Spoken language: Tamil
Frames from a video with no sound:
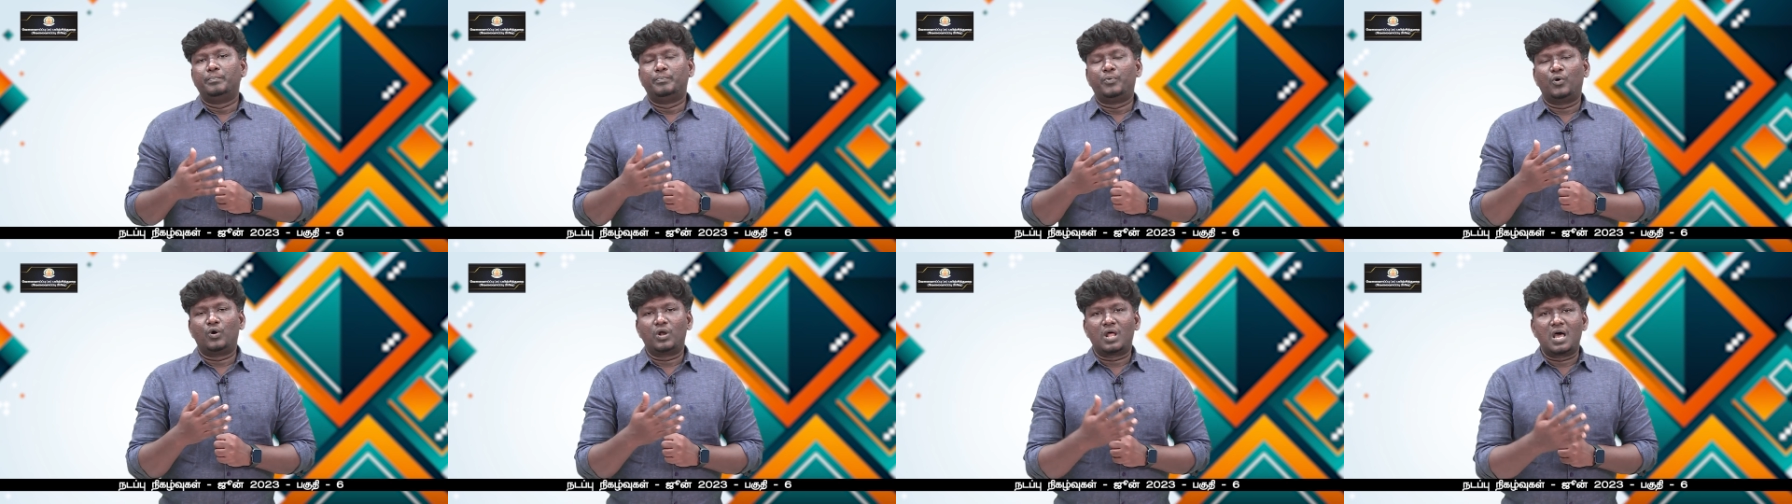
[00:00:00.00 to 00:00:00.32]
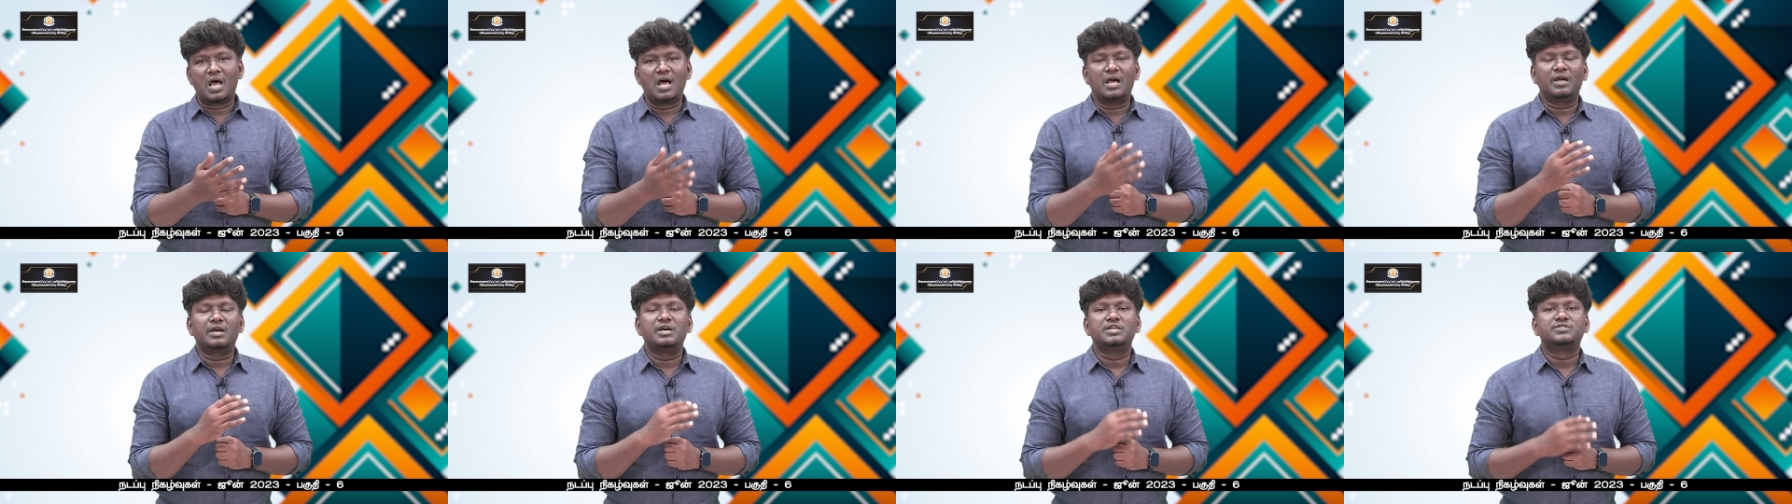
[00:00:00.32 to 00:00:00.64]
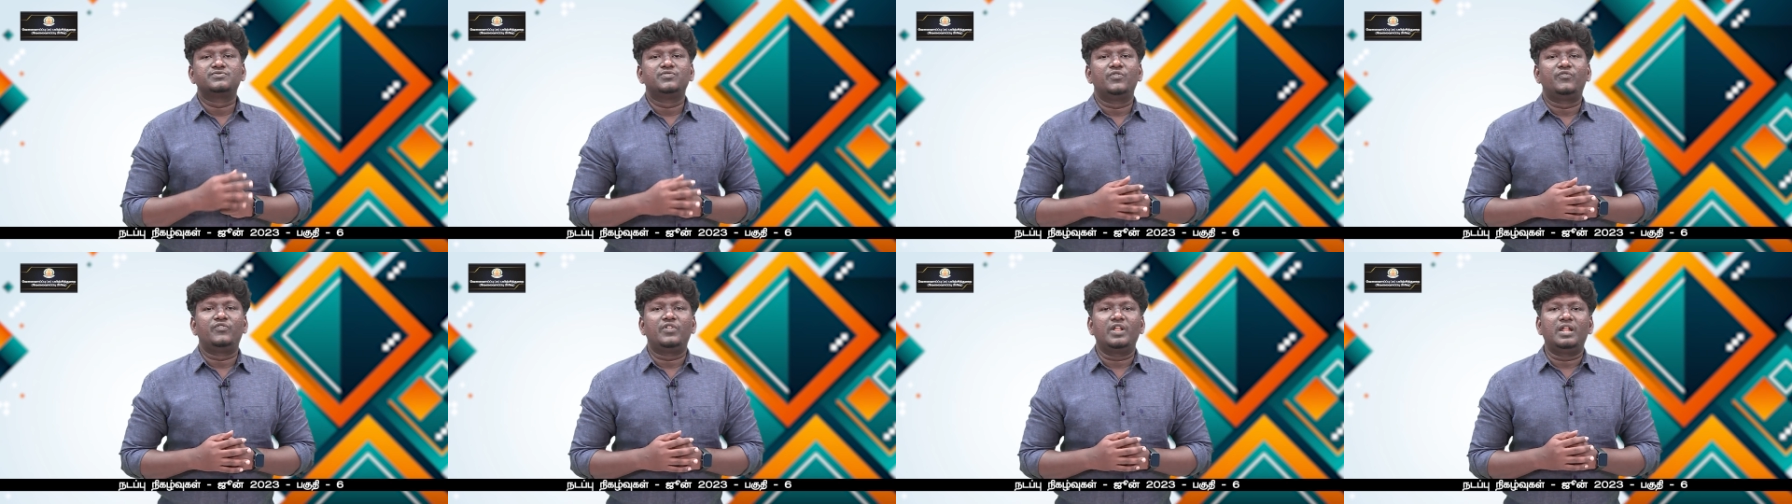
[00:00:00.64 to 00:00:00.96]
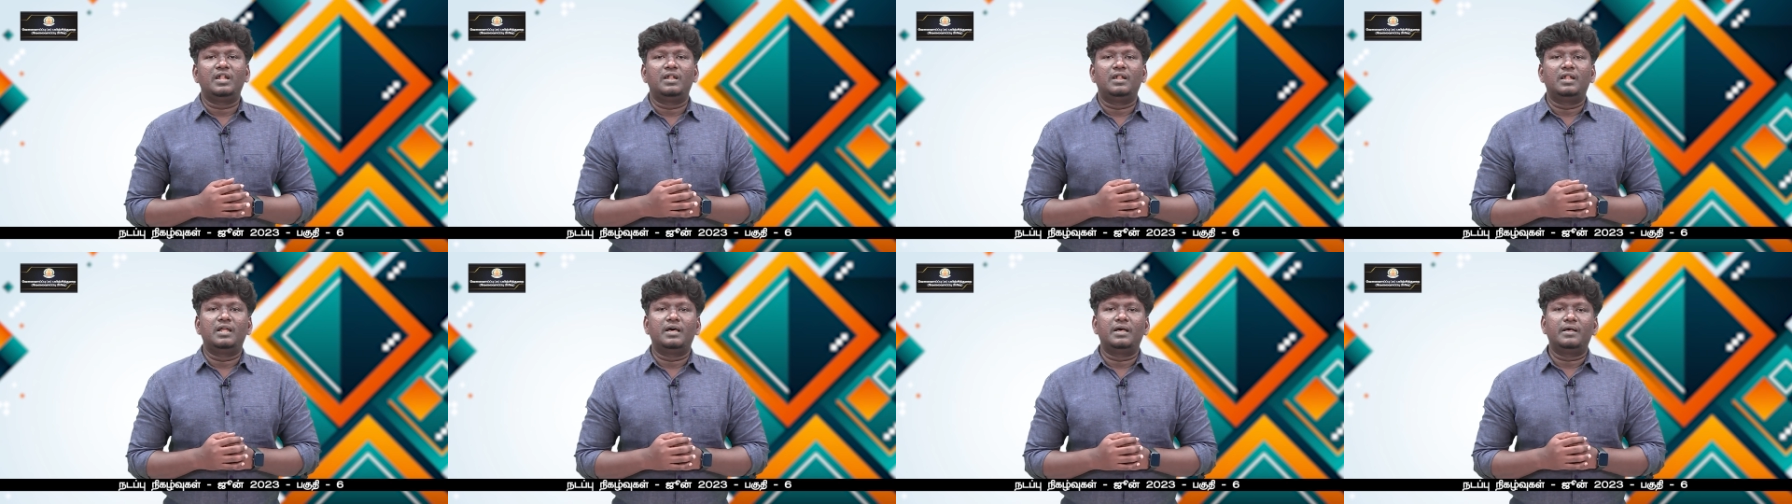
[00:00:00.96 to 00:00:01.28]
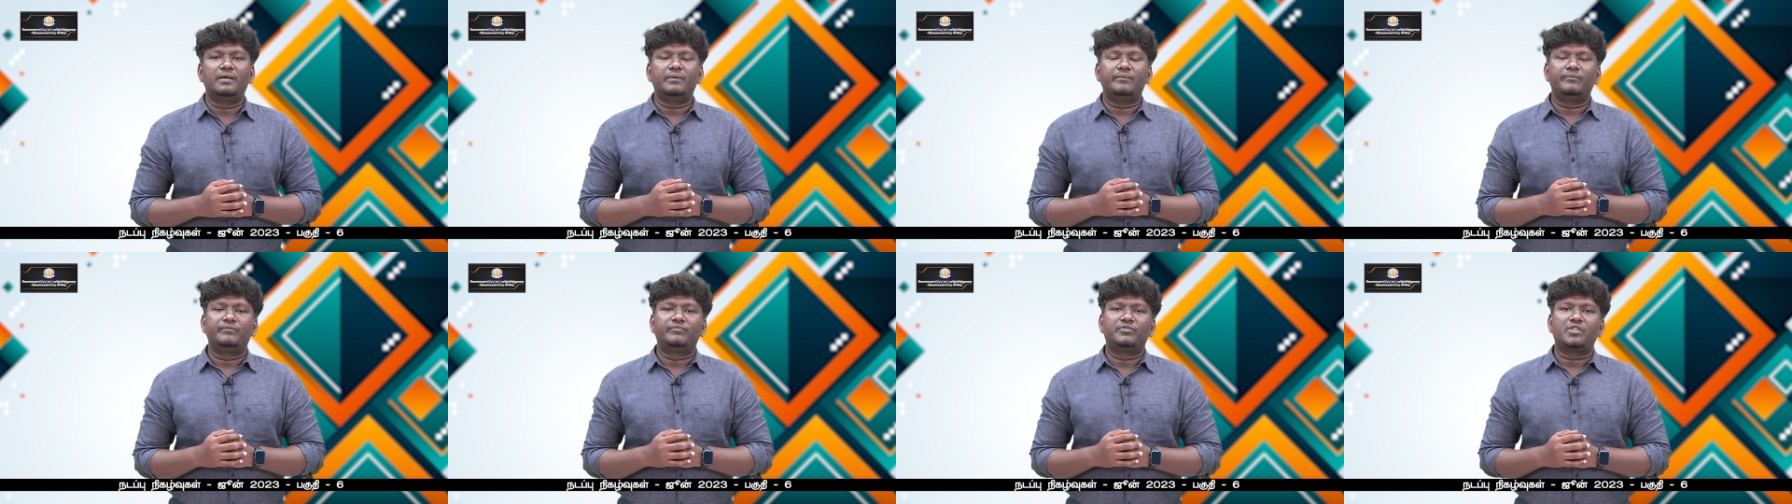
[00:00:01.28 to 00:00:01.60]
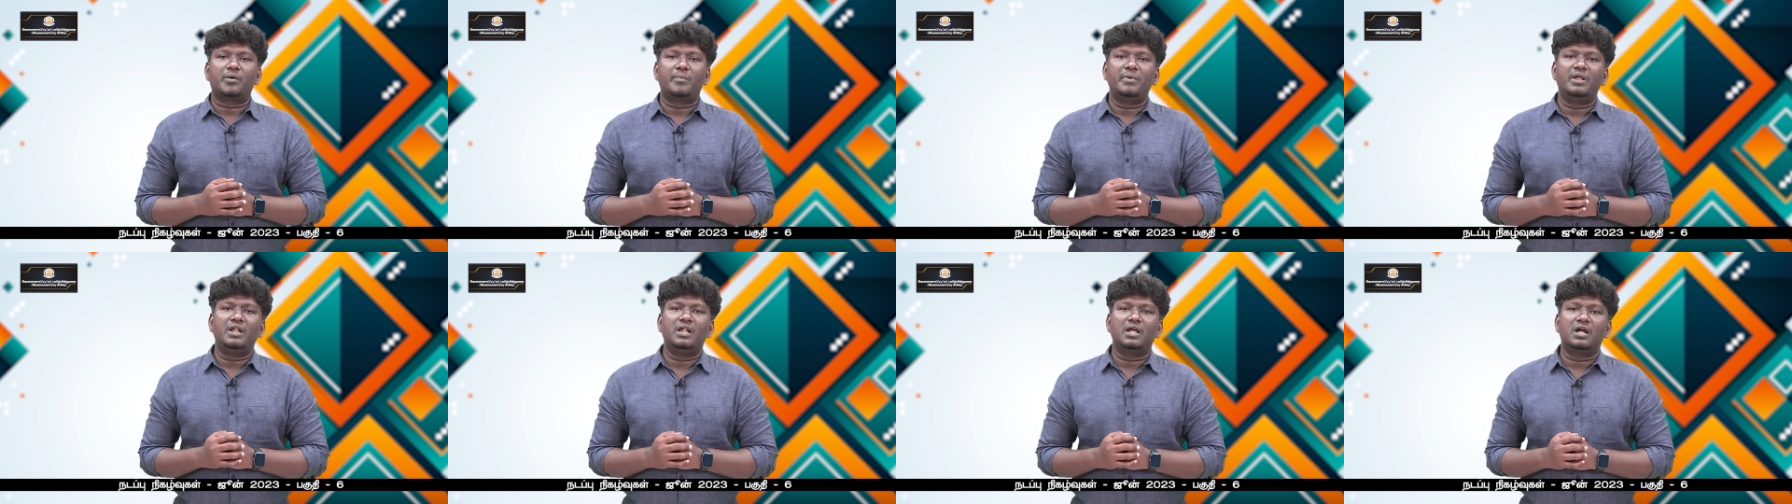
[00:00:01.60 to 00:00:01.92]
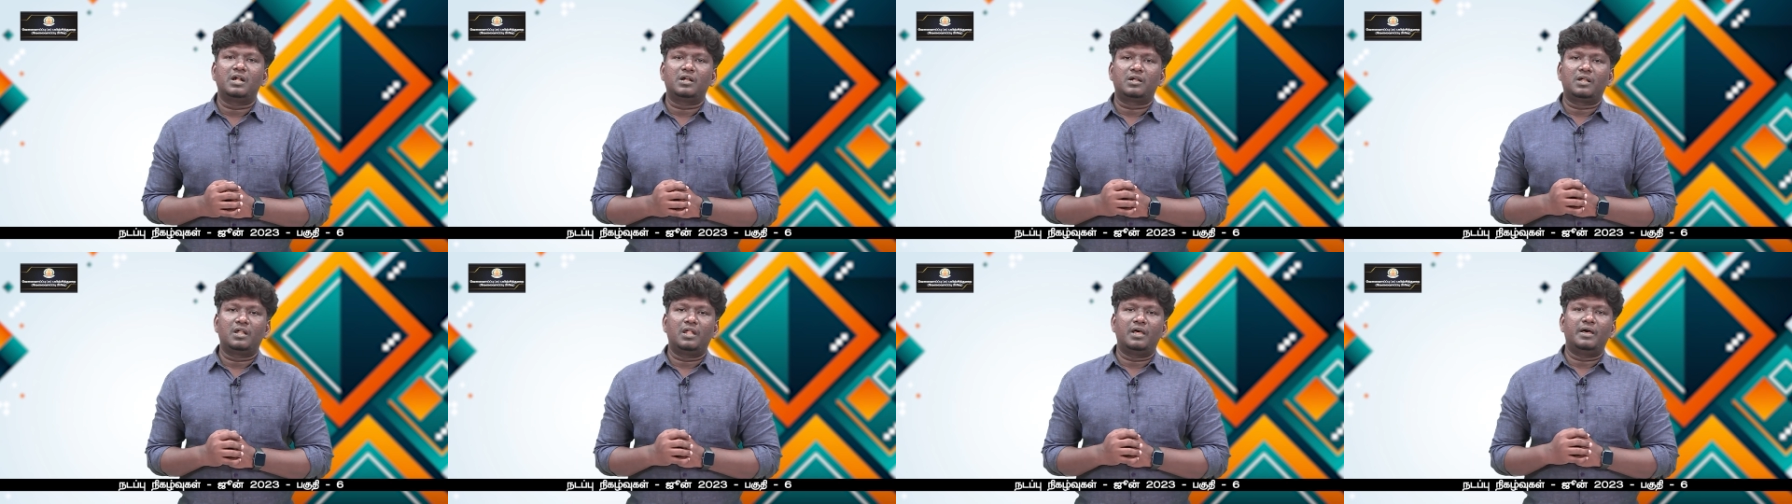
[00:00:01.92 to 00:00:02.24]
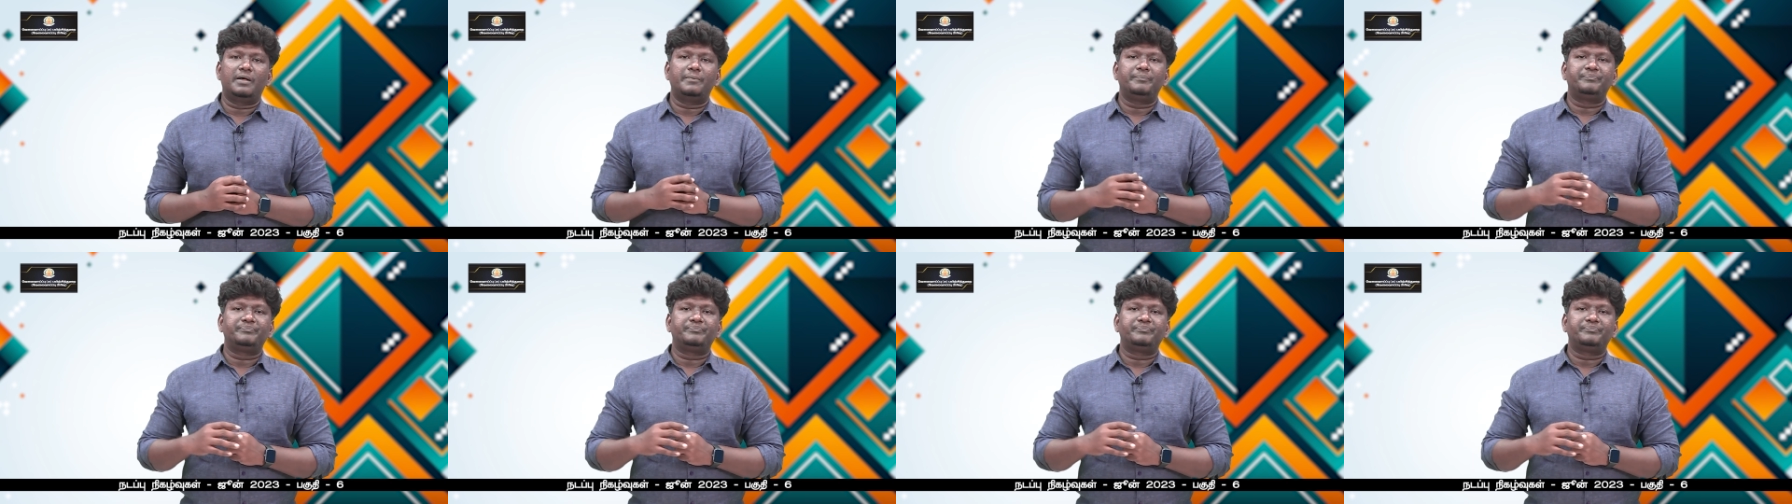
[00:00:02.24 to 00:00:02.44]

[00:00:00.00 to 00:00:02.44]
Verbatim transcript: போன ஆகஸ்ட் ஃபிஃப்டீனில் தமிழ்நாட்டில்